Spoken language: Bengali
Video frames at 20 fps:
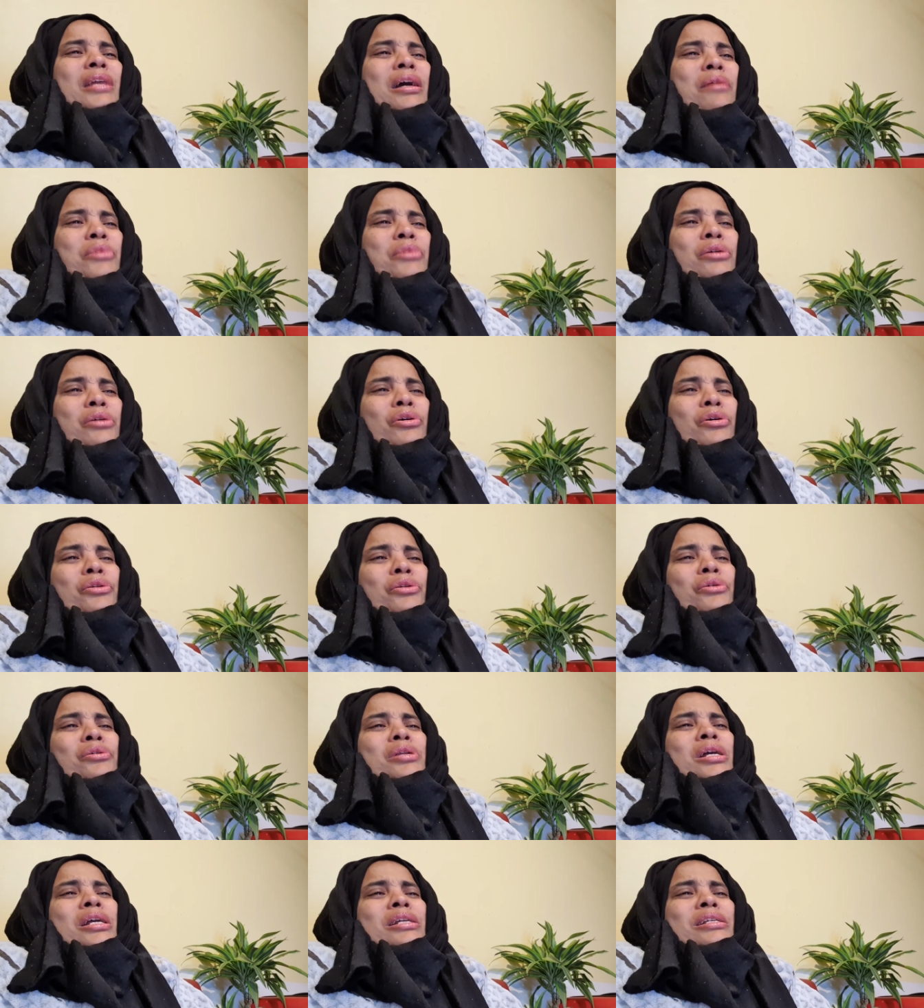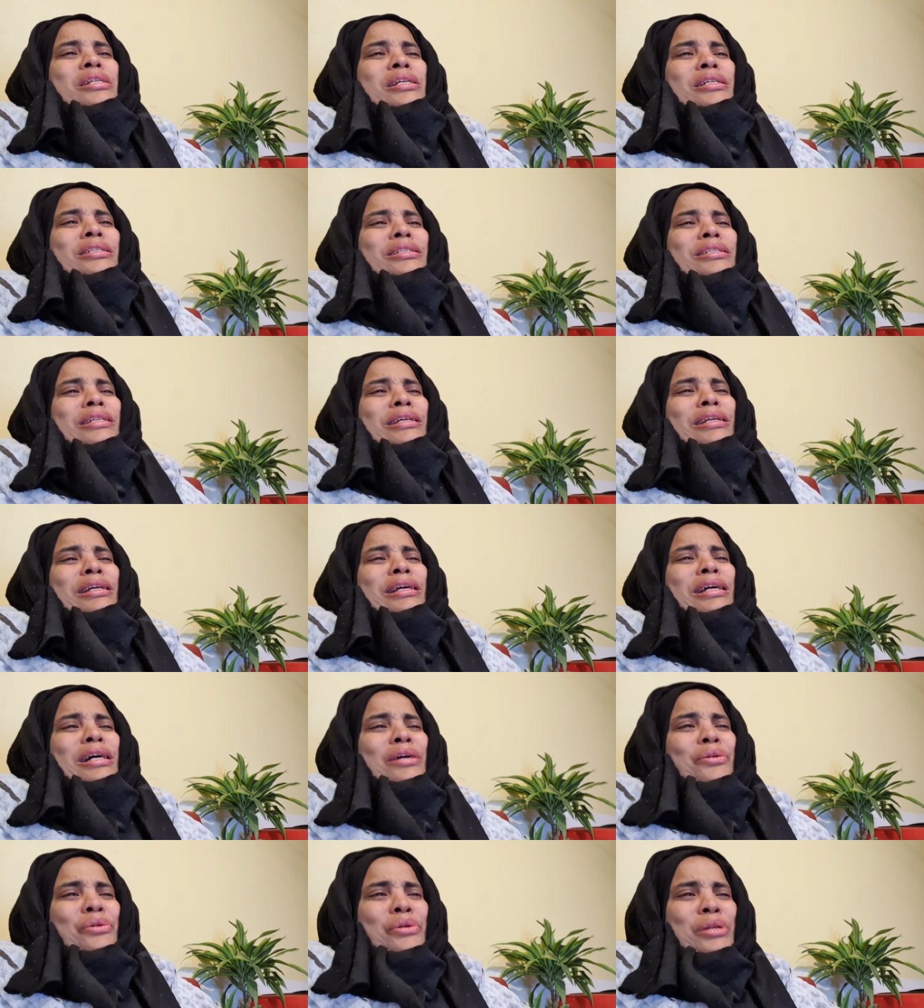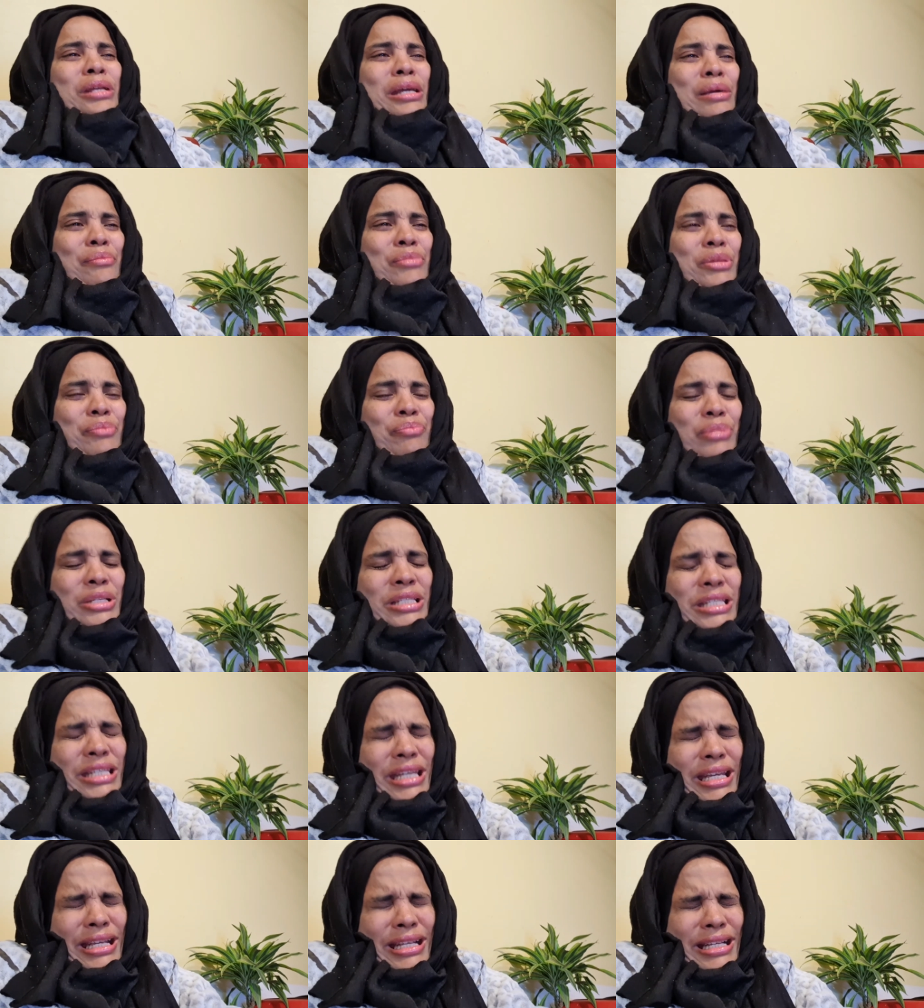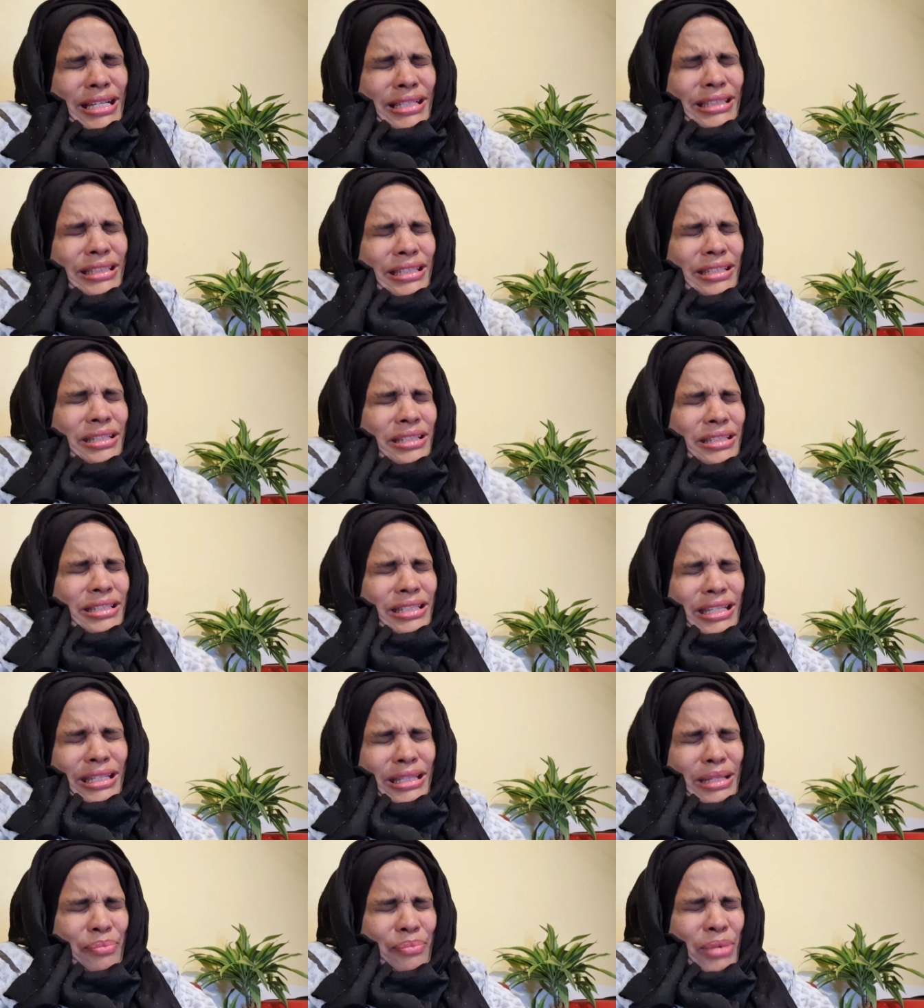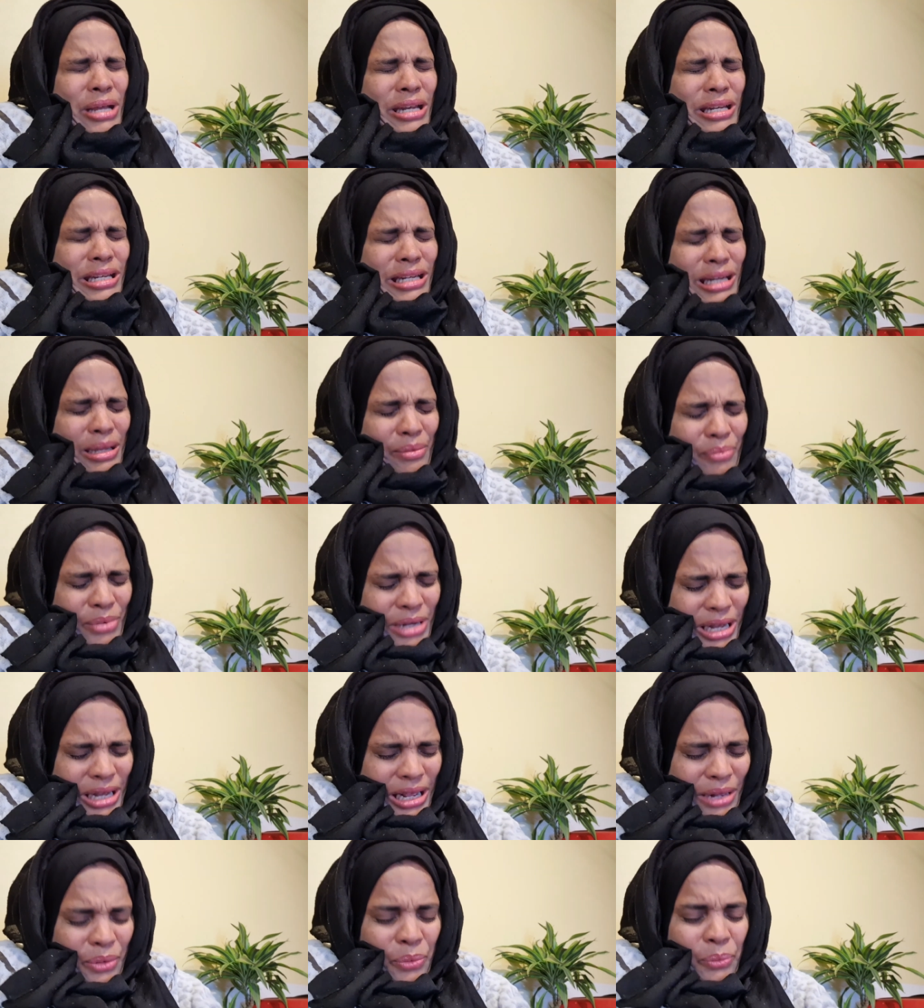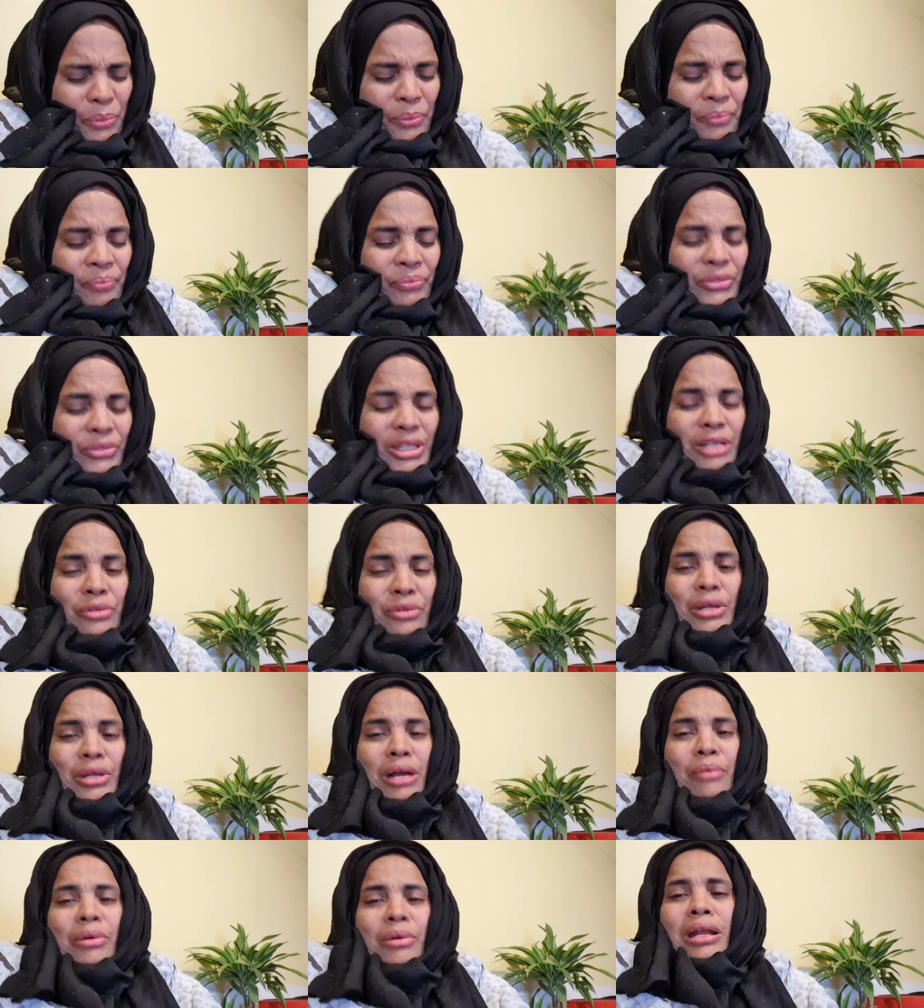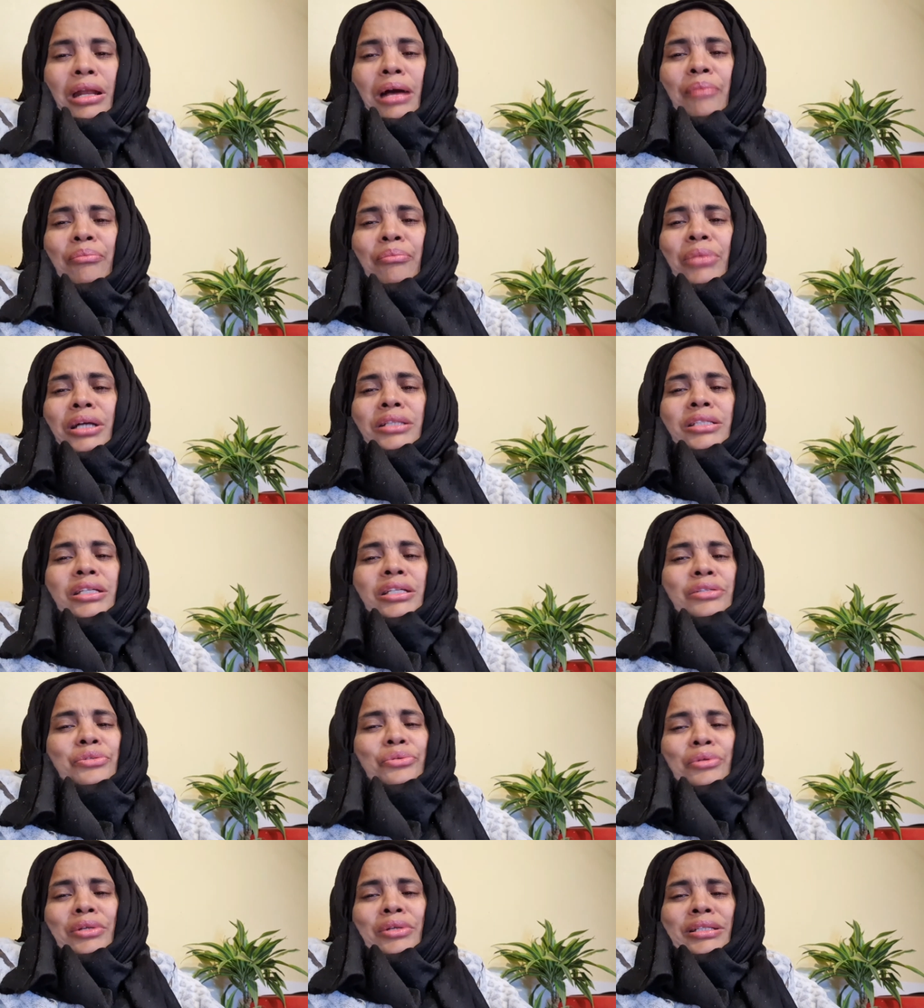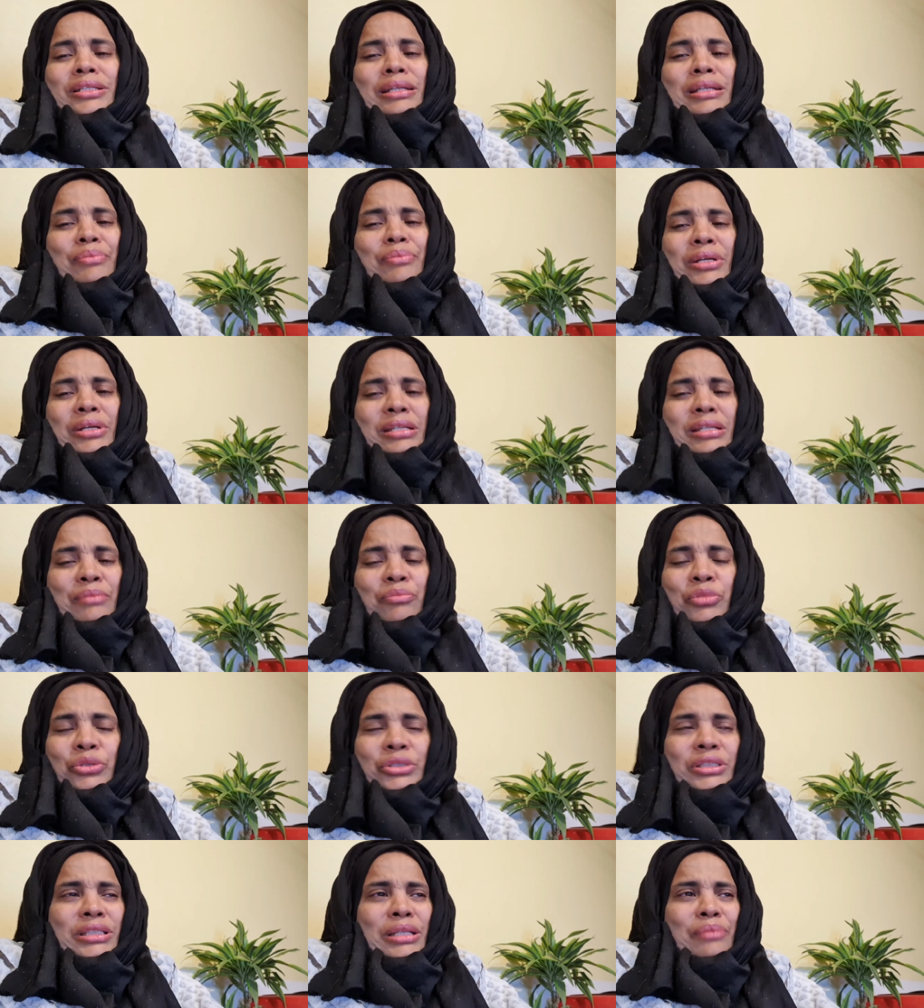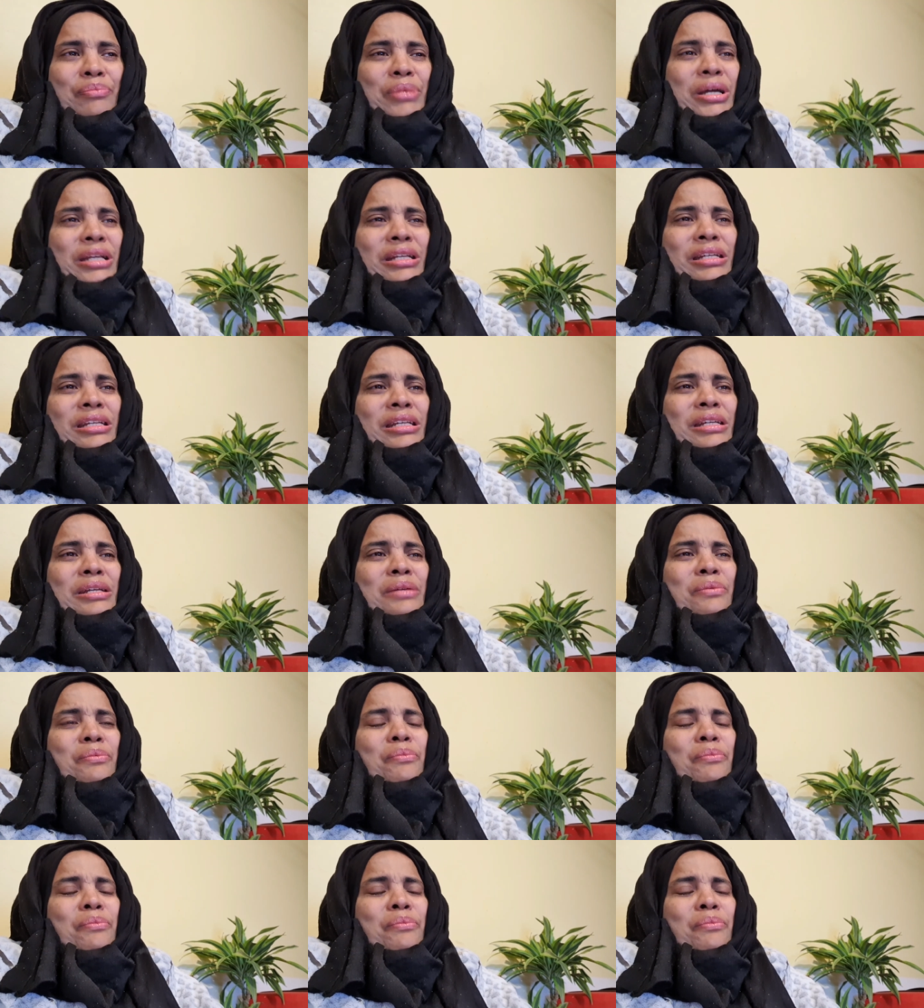আমি করোনার টেস্টের কারণে আমি পিছিয়ে গেছি যেতে পারলাম না কিন্তু আমার আব্বা যে চলে যাবে এটা বুঝতে পারিনি